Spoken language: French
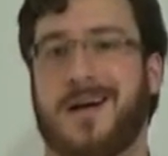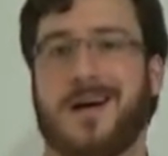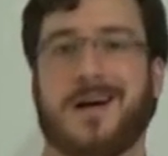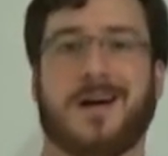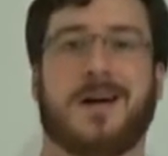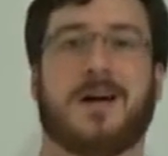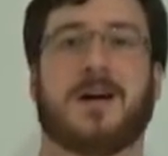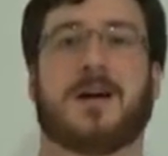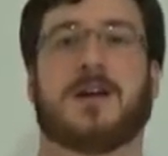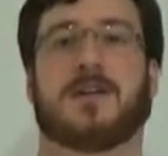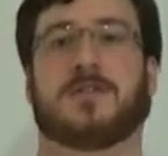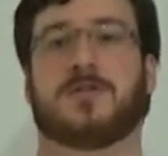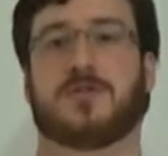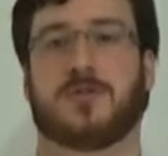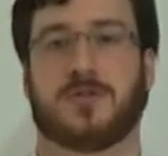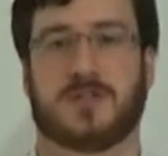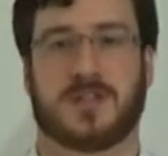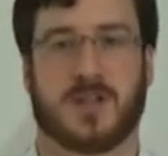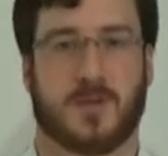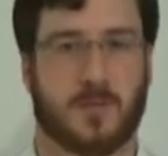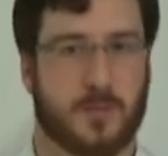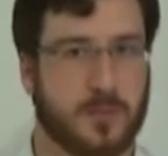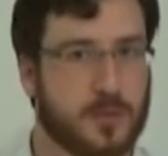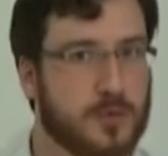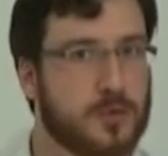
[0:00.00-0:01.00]
Un, Ce
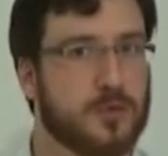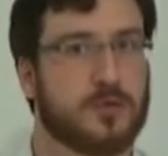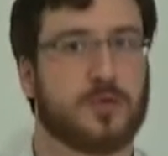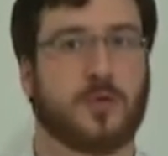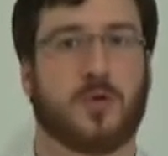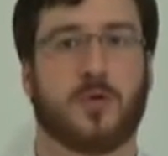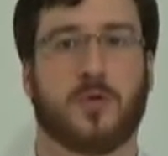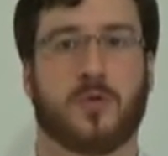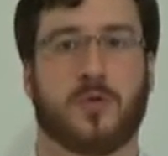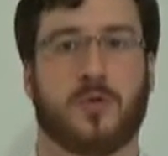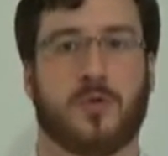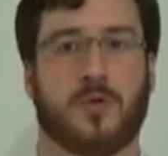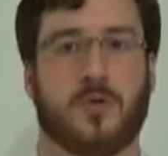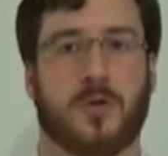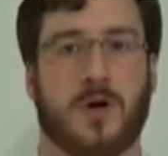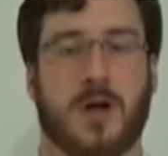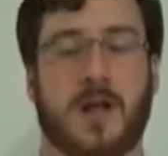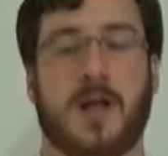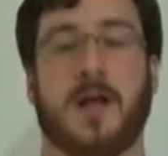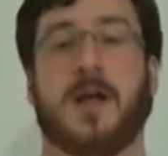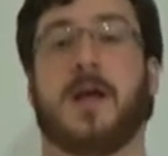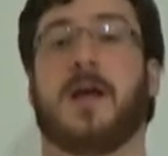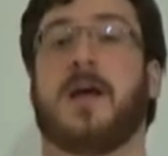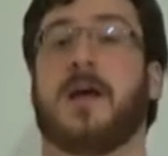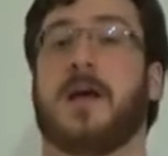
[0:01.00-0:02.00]
serait beaucoup trop long,
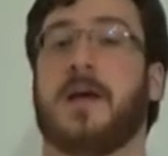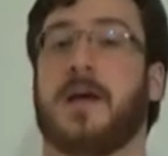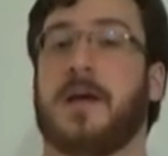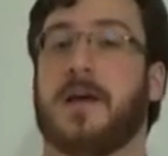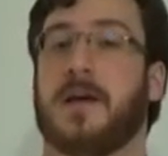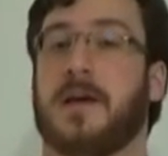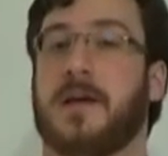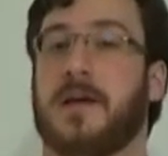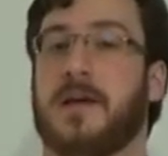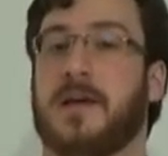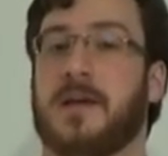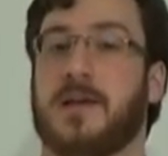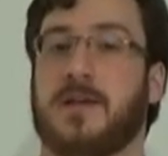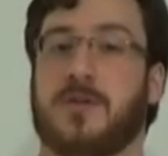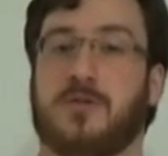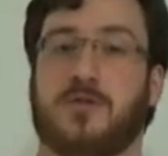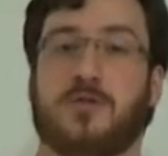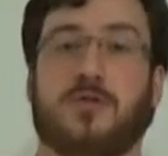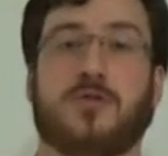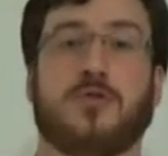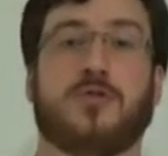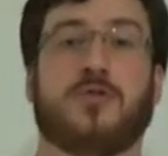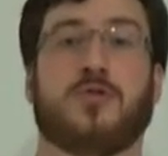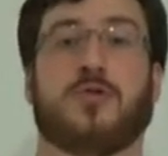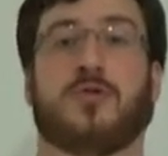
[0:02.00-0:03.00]
et
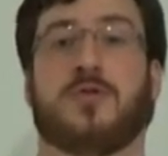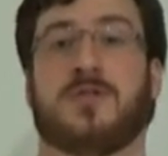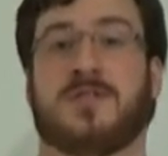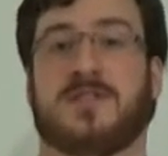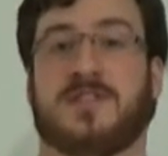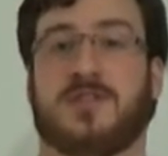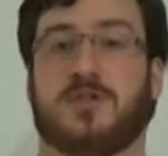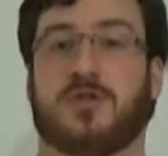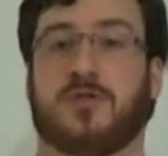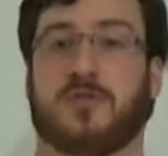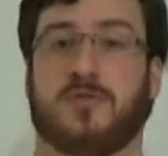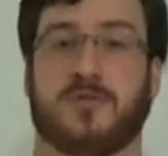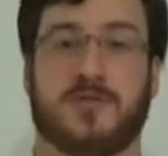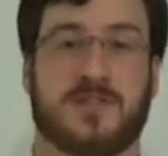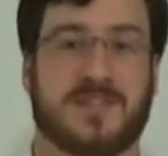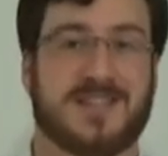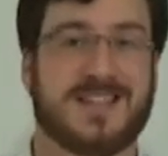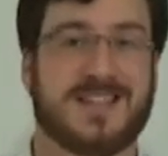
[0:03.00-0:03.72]
deux, si je vous